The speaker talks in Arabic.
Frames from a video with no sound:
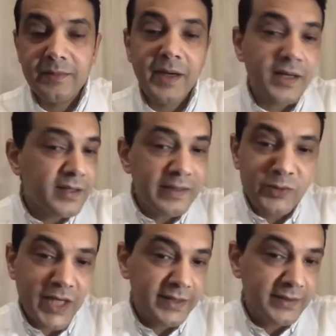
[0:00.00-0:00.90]
المهارات
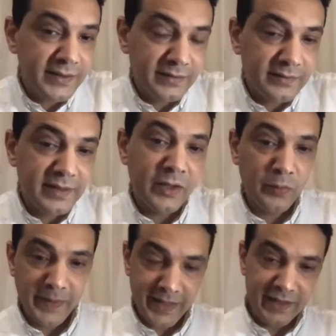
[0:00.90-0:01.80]
هنا متعدده
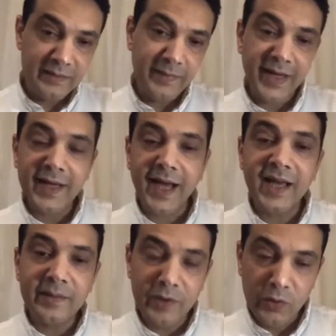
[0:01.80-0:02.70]
لو بتكلم على
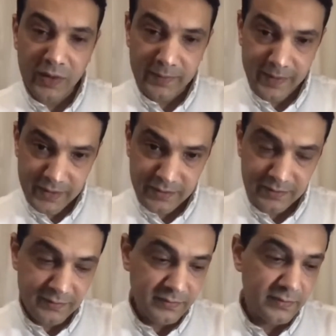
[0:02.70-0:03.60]
عالم اللغه
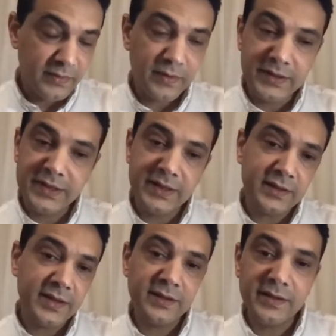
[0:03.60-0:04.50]
بس
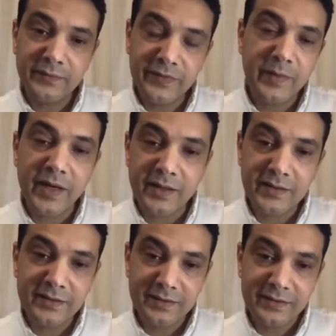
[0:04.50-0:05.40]
كتير جدا في
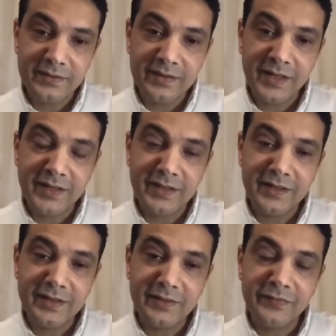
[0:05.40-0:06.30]
مهارات
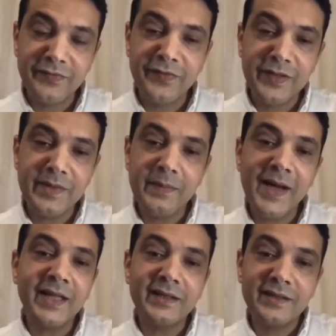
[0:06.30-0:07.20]
يعني فيما
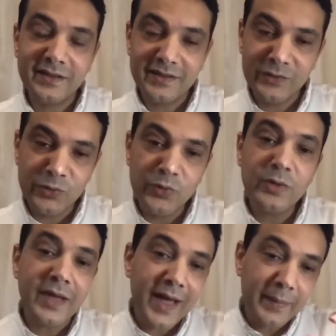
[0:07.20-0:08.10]
بعد
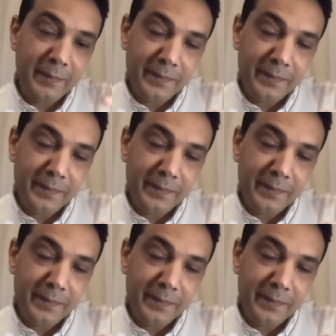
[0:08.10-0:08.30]
نقول